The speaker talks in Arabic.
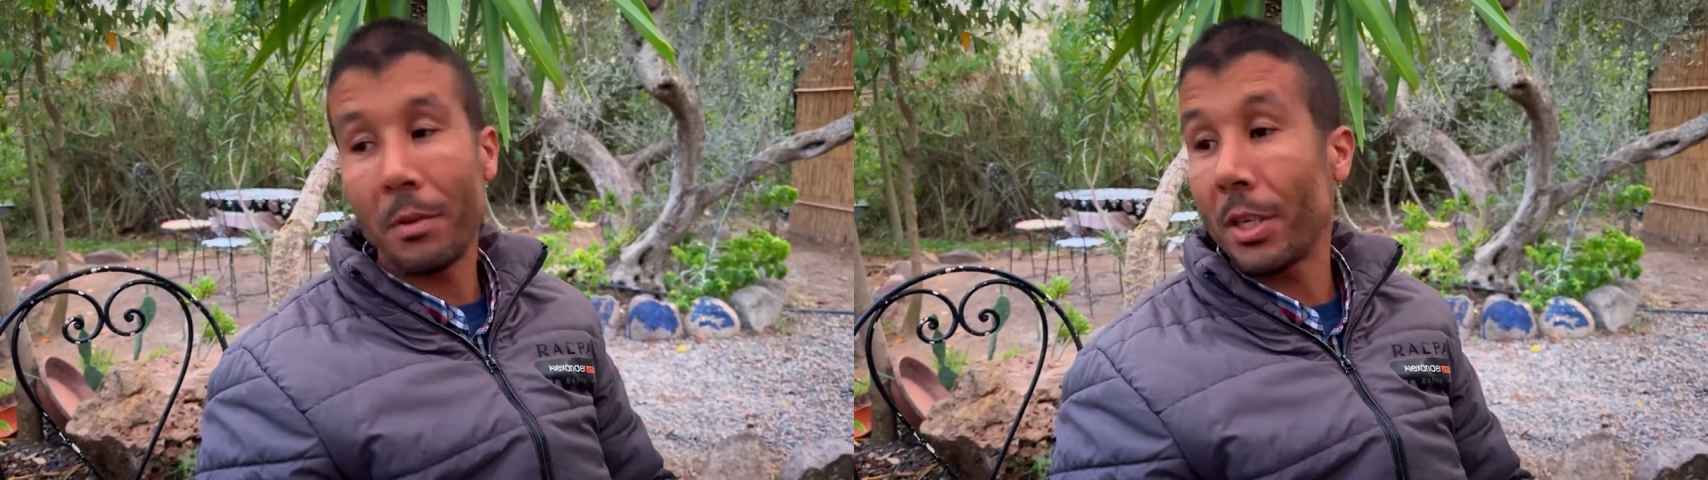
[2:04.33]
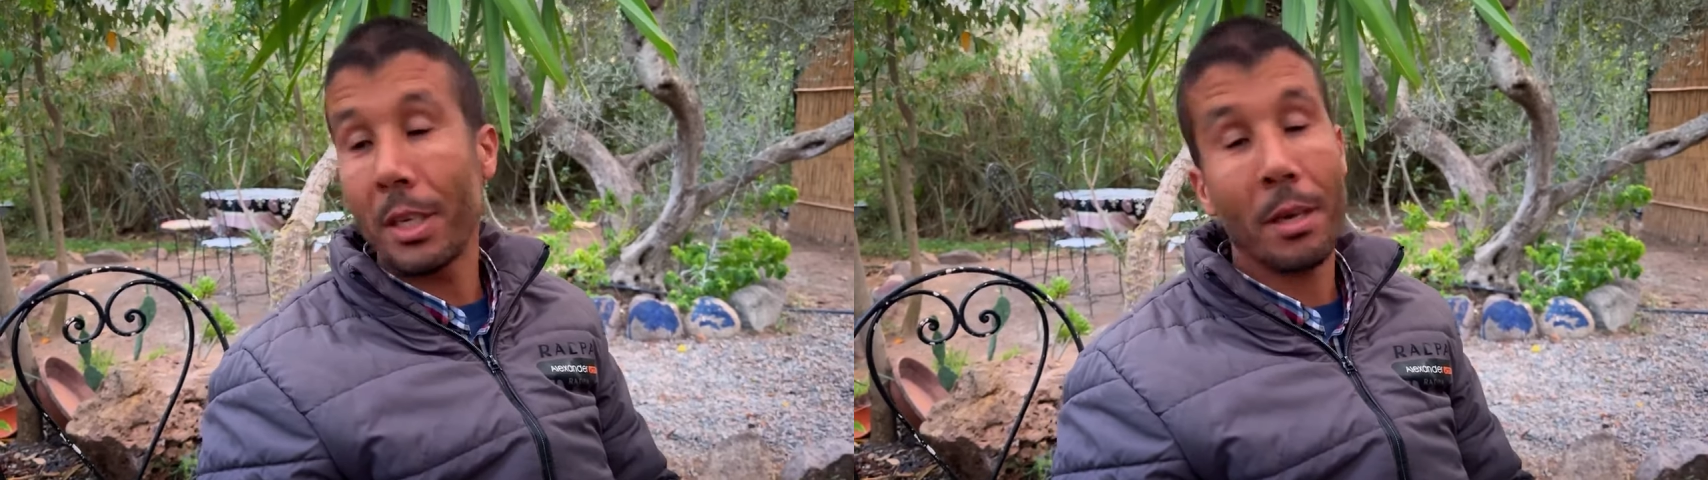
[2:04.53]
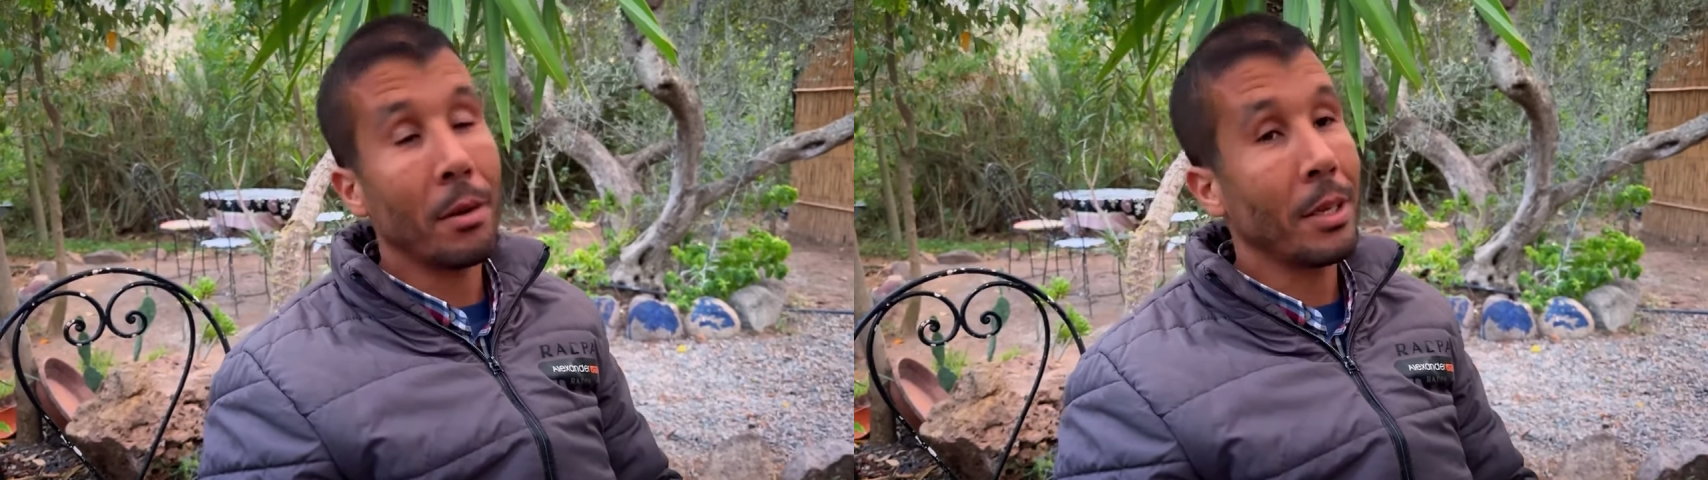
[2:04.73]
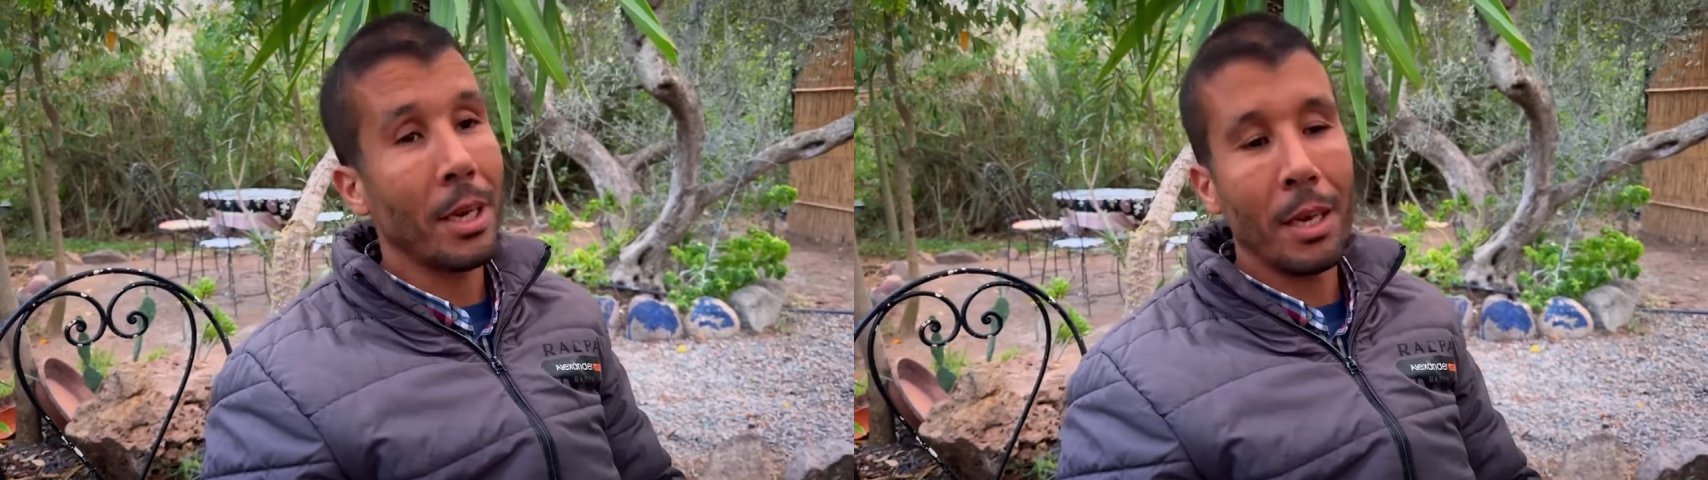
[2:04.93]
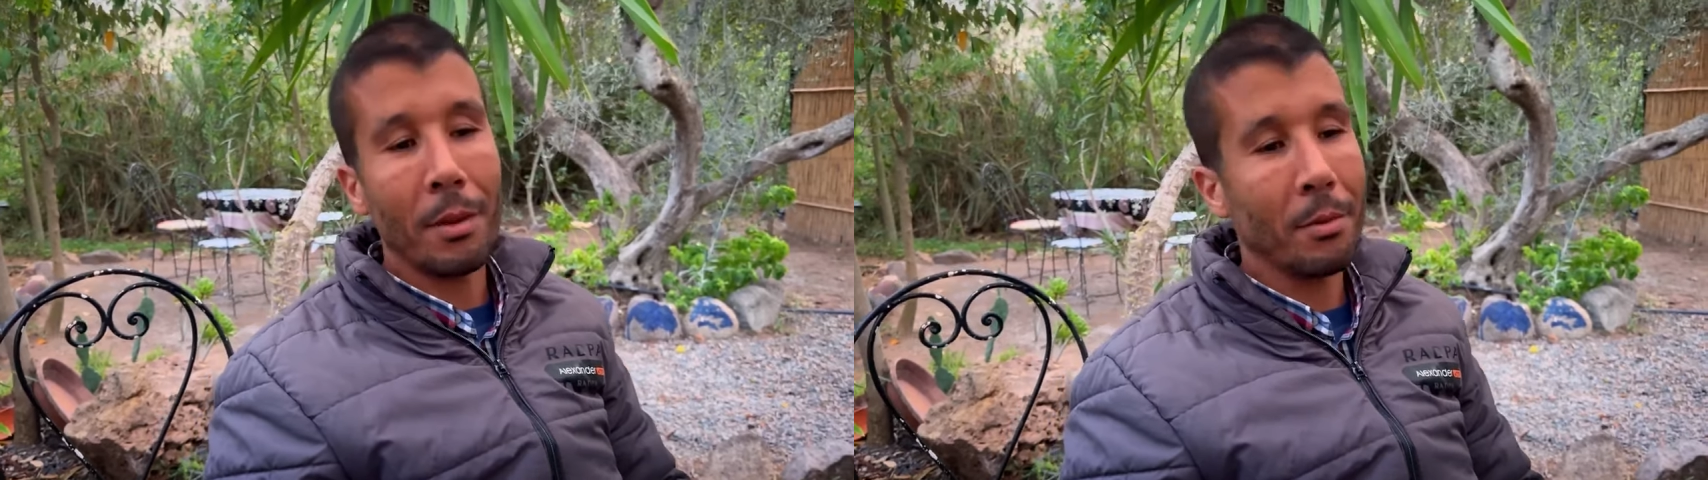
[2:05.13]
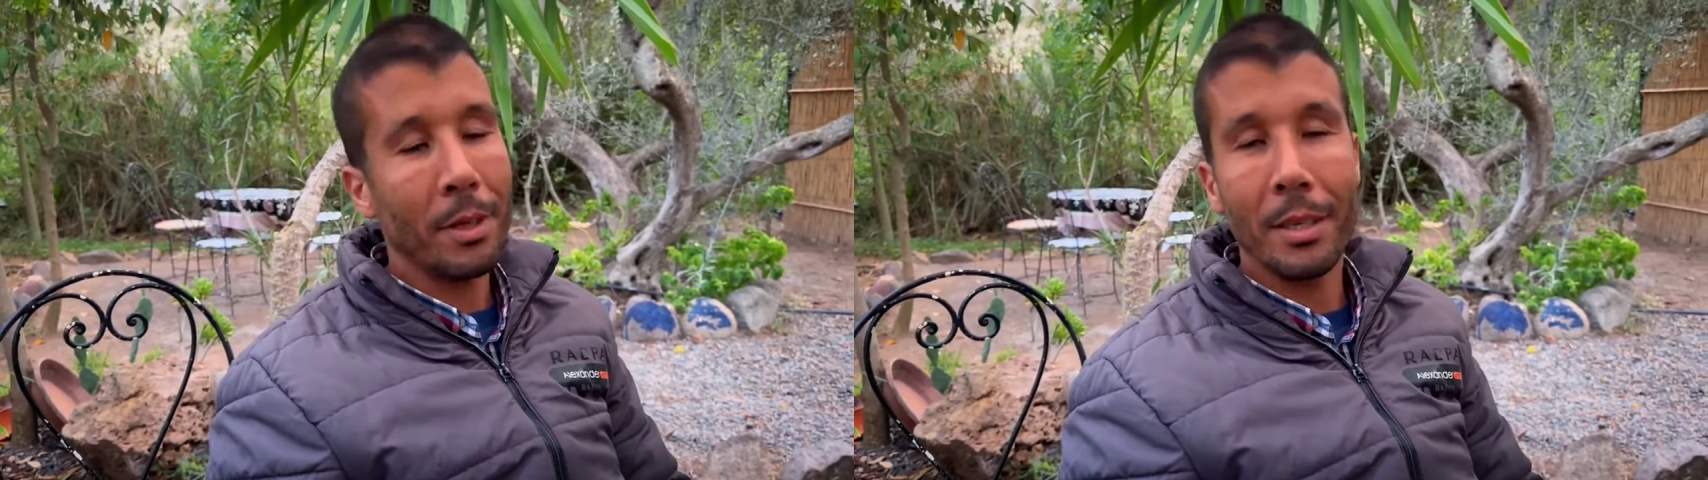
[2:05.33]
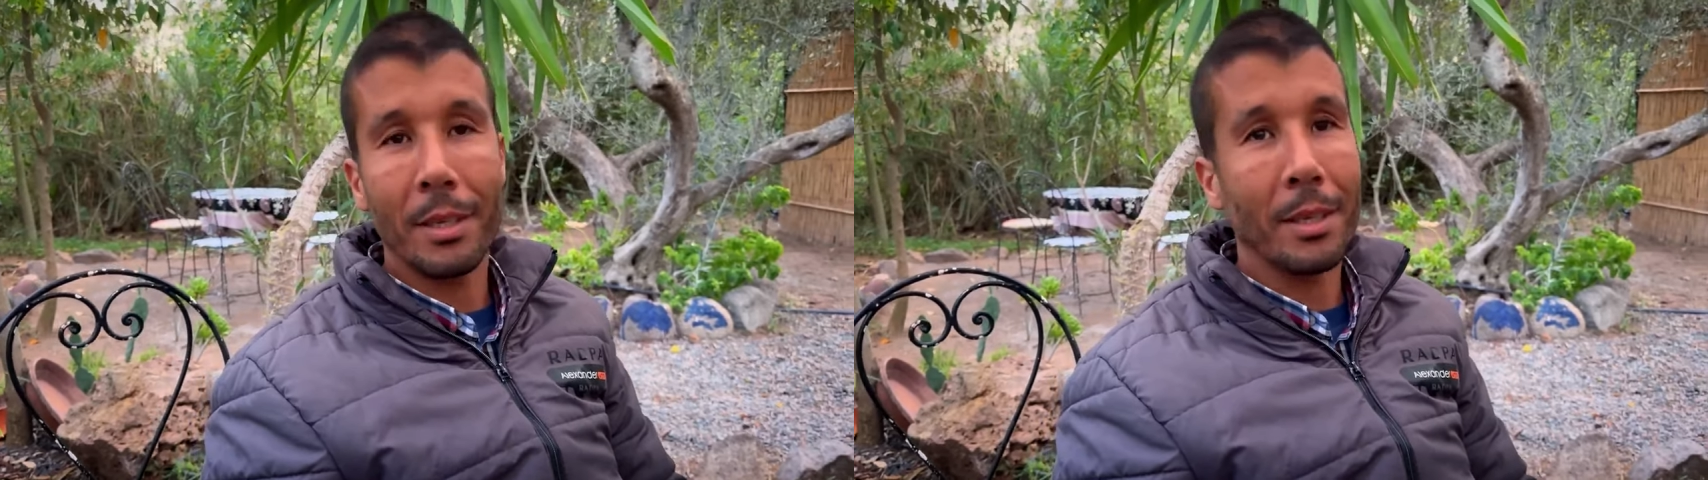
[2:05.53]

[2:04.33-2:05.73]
جيش نحو ساعدوني